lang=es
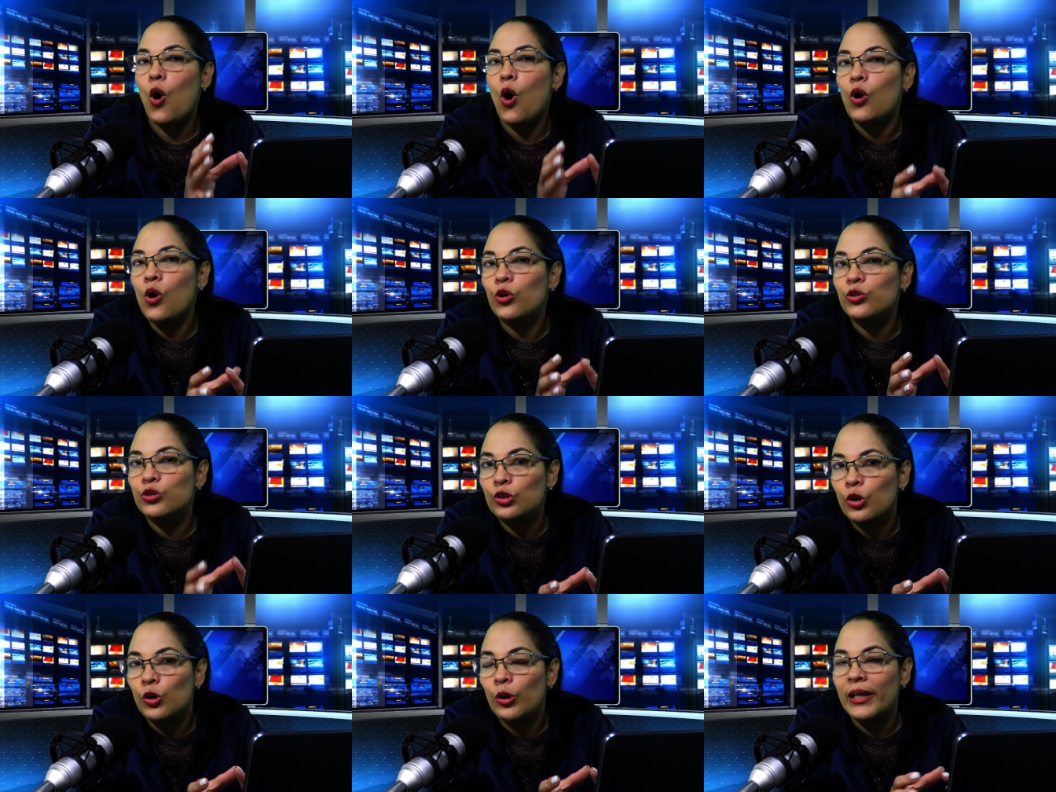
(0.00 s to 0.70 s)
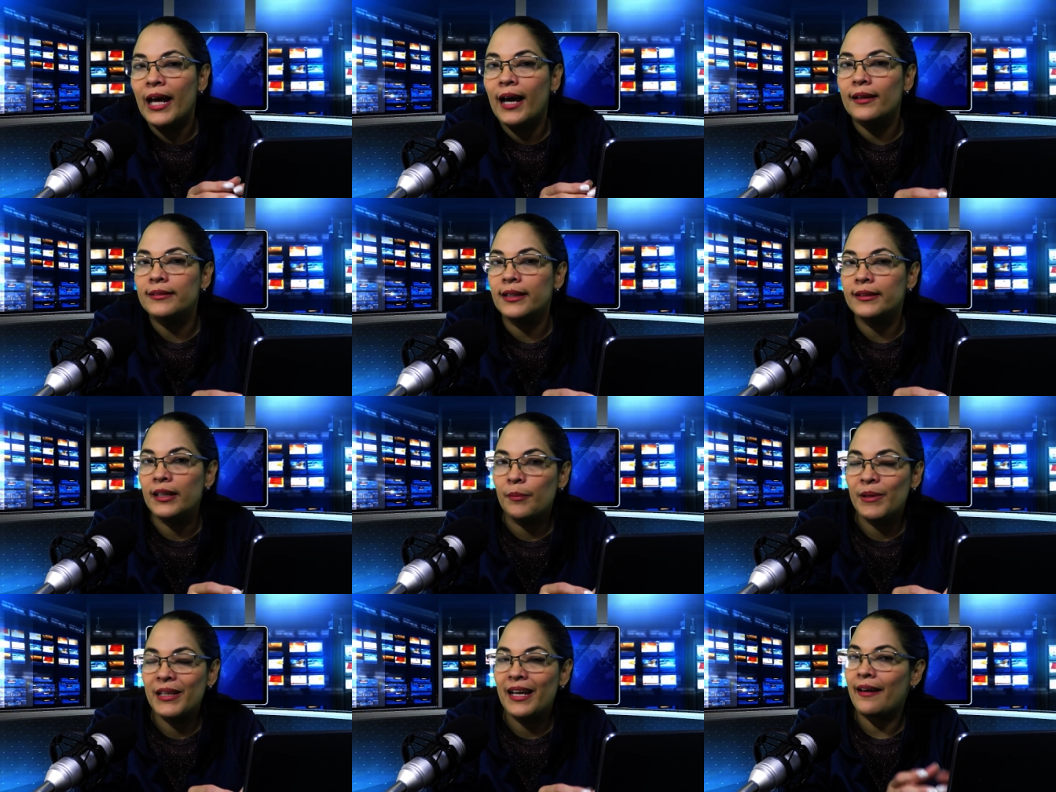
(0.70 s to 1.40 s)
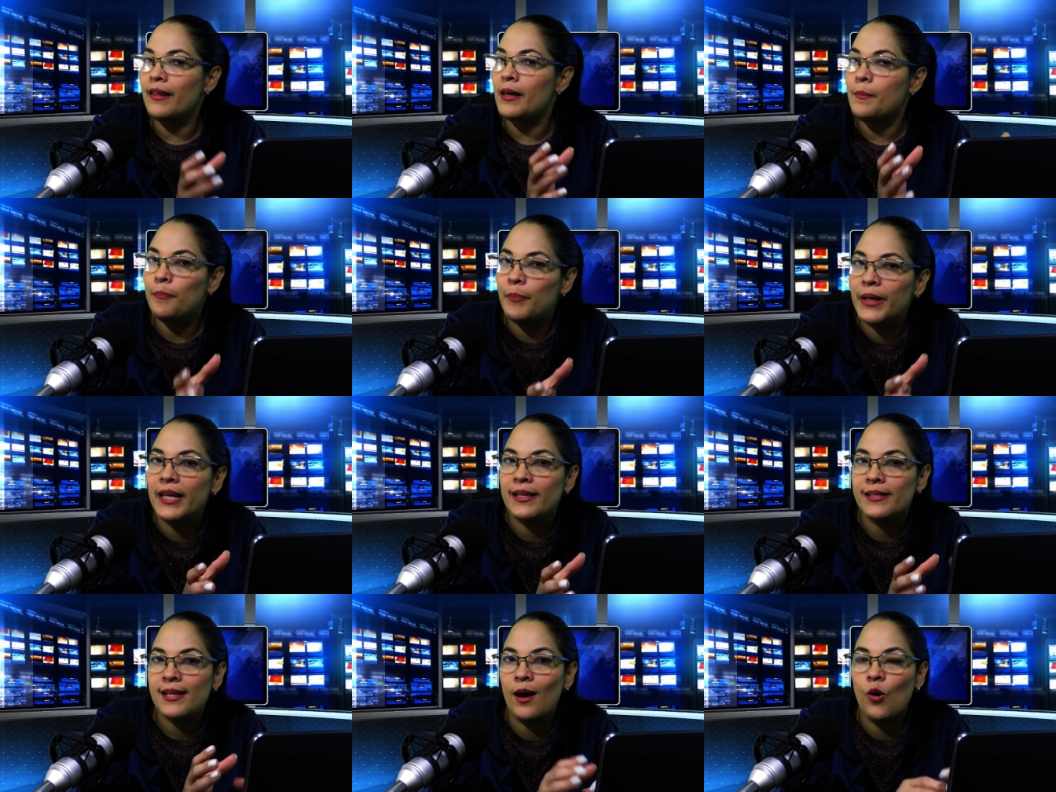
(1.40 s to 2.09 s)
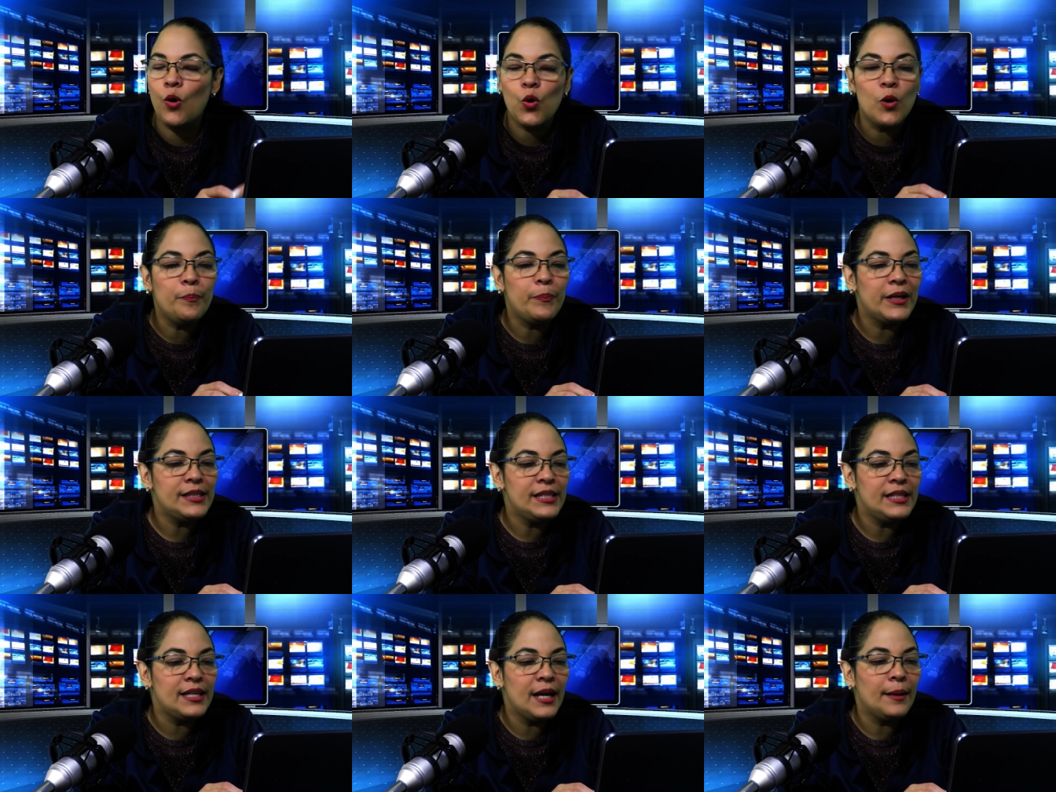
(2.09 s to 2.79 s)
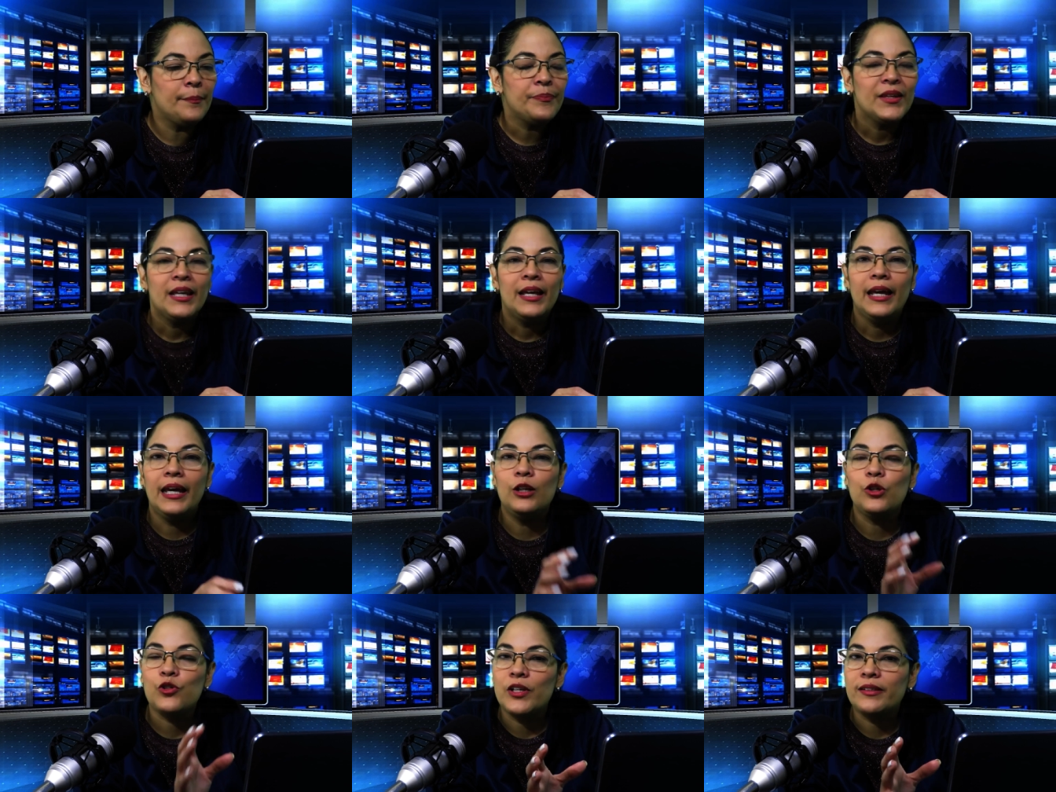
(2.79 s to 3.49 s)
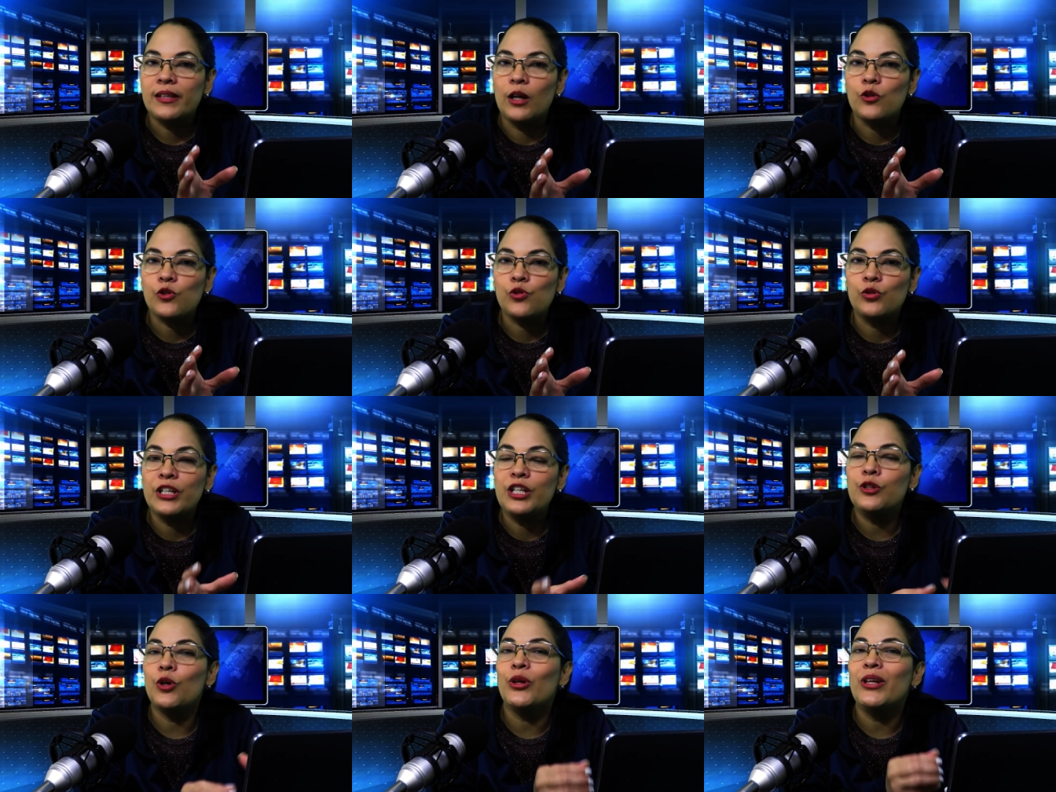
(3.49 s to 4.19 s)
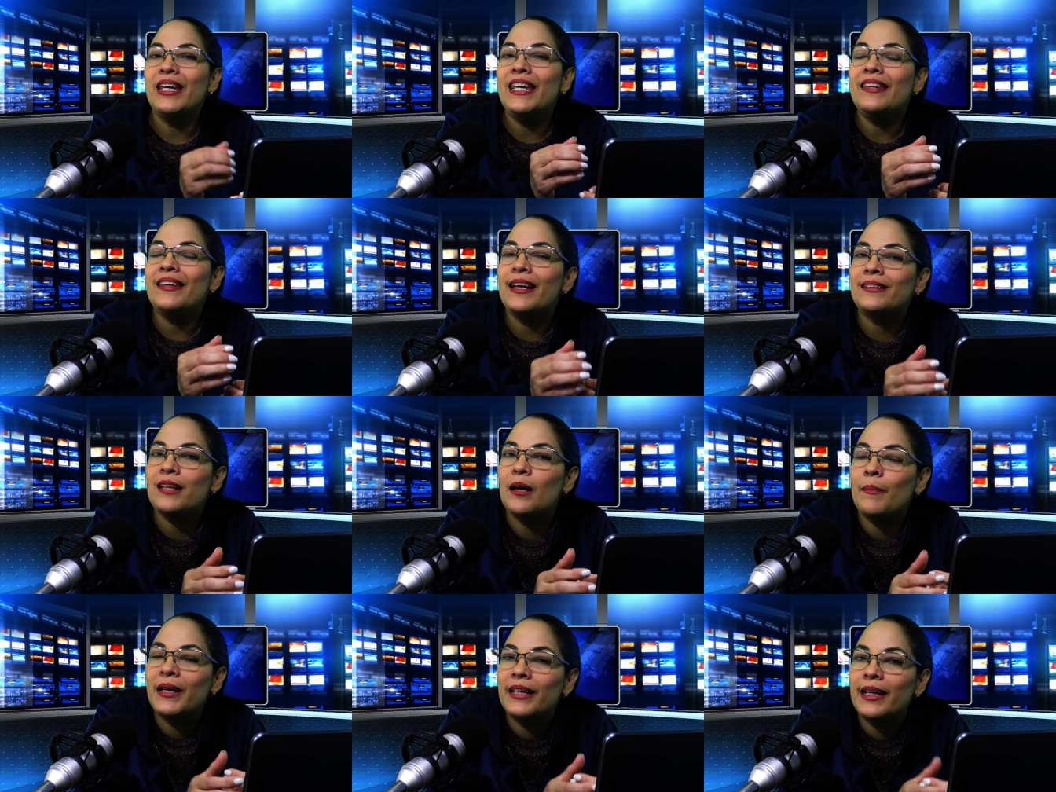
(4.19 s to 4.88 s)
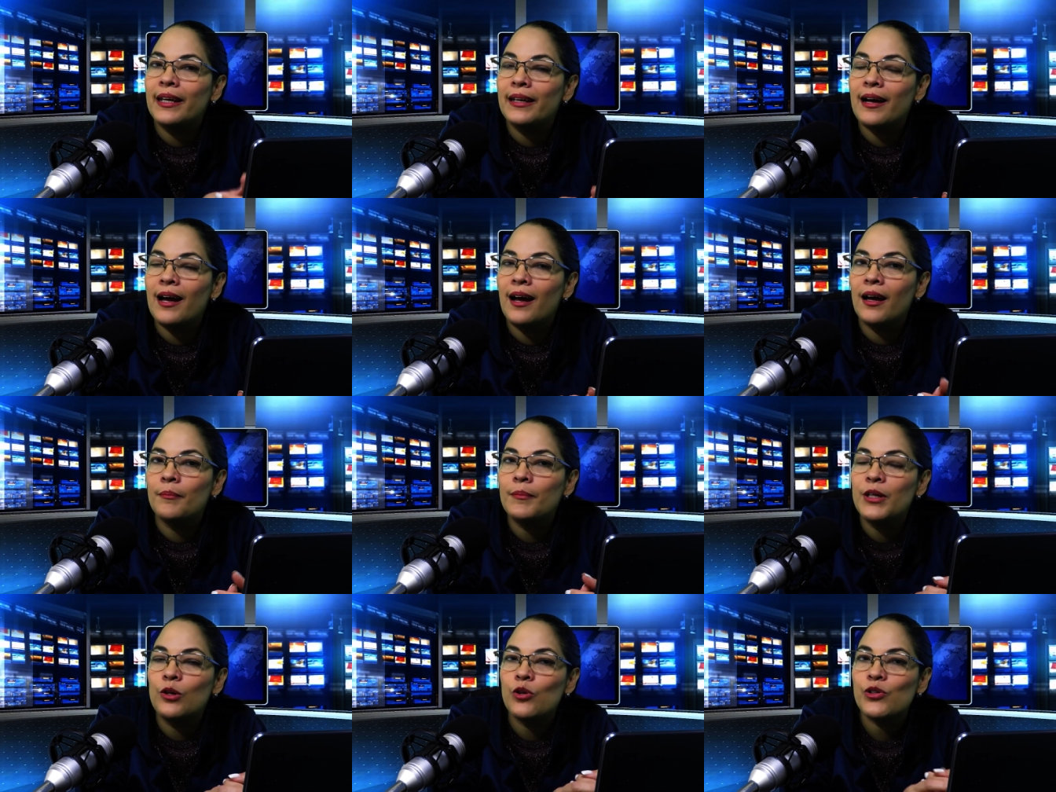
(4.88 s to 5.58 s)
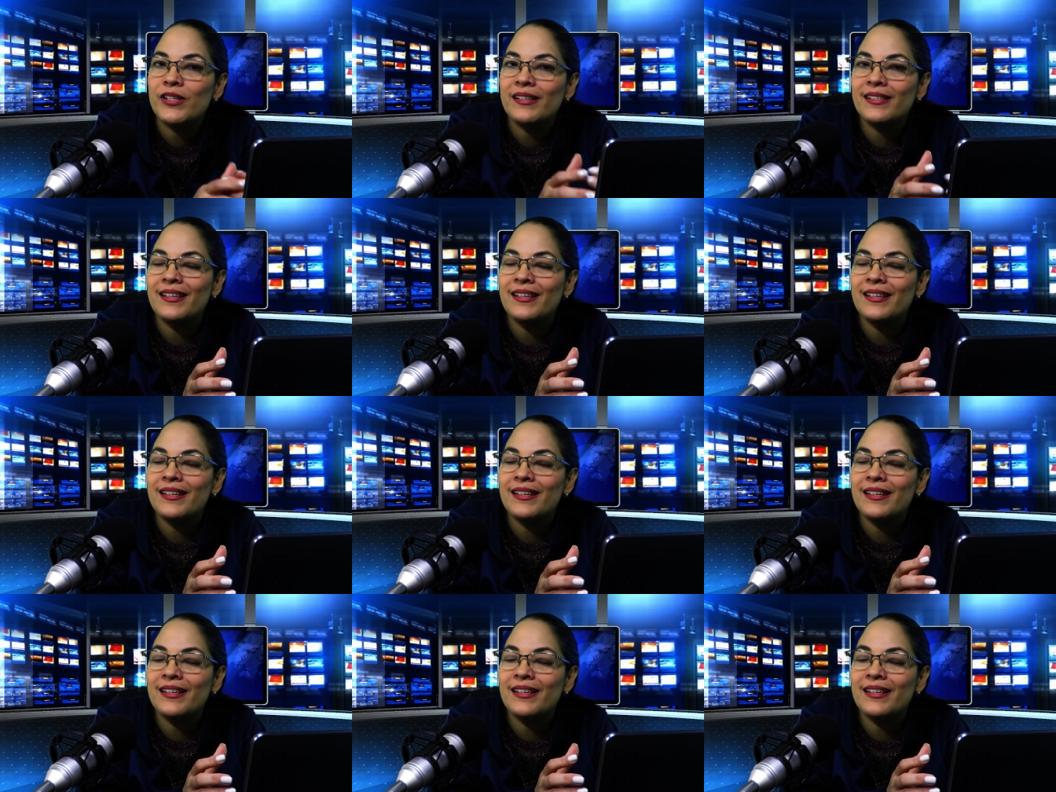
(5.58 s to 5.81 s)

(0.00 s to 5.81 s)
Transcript: o controla determinada empresa o compañía en los Estados Unidos y de esta manera, amigos,